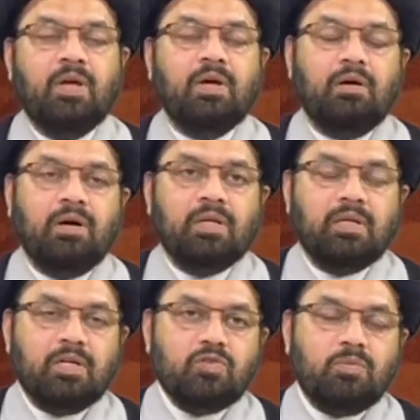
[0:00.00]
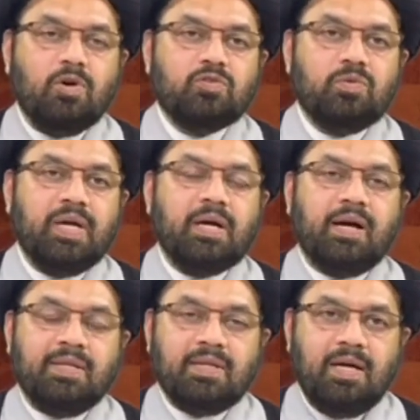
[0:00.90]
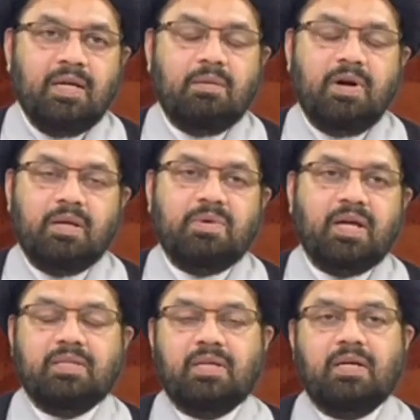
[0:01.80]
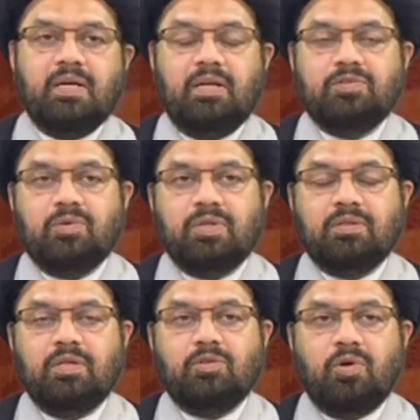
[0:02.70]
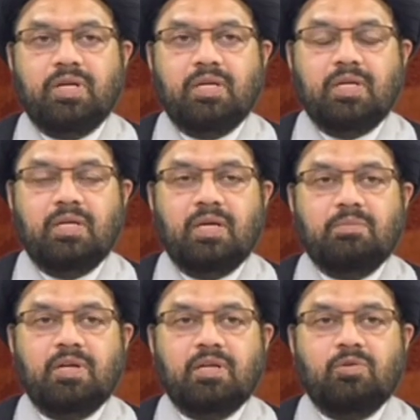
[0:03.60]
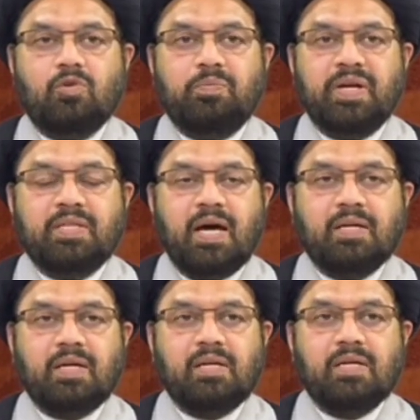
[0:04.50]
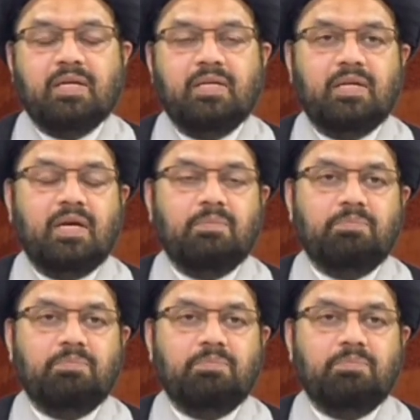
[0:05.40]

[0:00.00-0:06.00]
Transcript: और ये जो मौजू है कतअन हमारे बरदरान अहल सुन्नत की तोहन नहीं है बल्कि उनको बेदार करने के लिए है